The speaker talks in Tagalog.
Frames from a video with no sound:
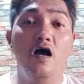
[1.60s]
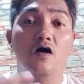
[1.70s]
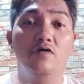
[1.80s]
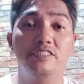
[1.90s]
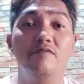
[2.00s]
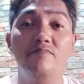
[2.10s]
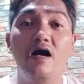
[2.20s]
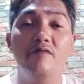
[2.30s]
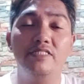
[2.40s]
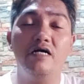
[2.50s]
What's up
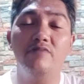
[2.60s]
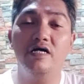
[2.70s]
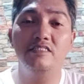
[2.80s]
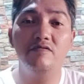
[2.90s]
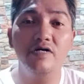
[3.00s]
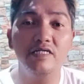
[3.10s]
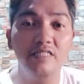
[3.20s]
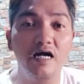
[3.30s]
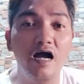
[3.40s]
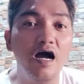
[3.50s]
mga patak? Magandang
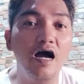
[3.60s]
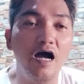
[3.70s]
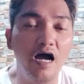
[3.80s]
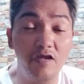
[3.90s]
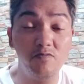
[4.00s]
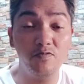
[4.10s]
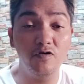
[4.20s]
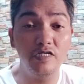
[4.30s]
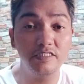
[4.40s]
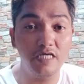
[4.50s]
magandang uh, araw po
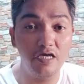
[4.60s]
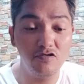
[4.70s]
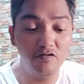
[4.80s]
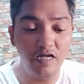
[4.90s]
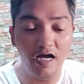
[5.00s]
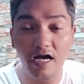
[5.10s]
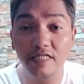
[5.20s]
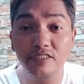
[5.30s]
ulit sa inyong lahat.